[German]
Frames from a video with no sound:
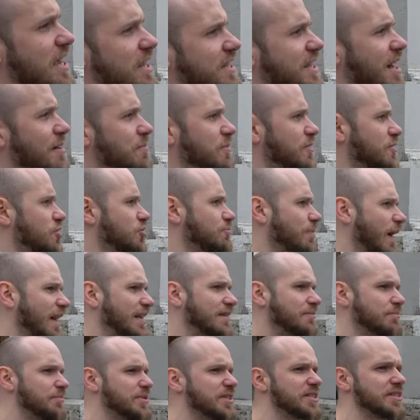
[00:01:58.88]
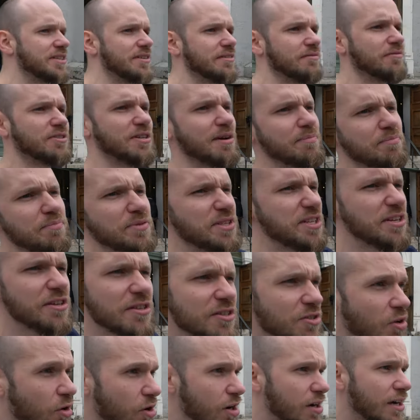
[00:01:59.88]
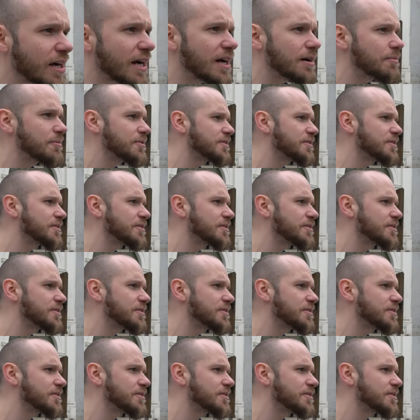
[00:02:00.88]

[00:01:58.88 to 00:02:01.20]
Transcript: ich habe entspannt ein bisschen, ich habe ein bisschen gesungen, habe